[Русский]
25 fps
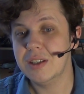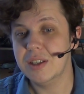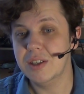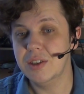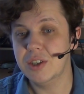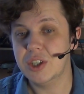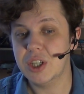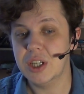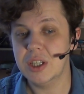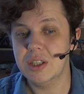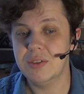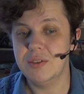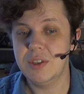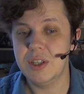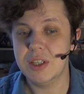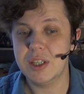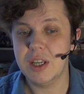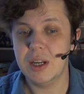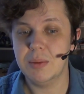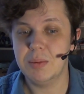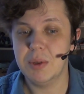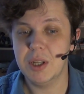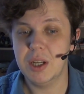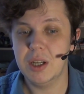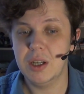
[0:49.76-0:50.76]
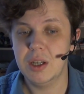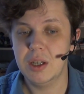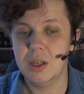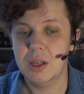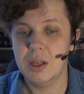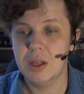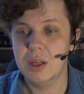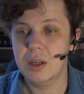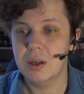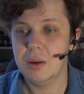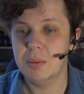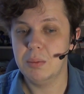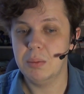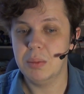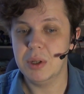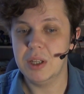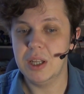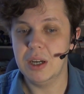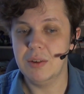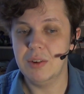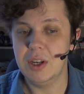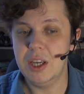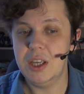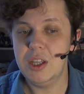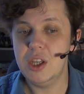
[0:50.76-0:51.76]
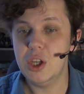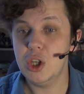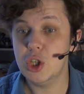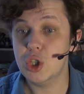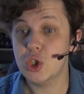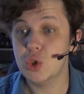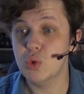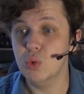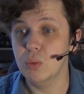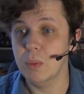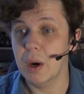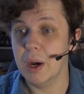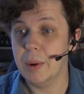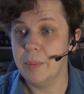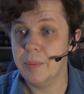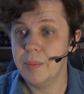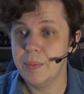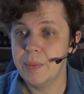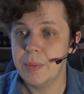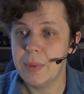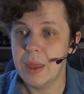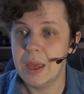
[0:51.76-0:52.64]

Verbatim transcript: совершенно внезапно «Подавление шума».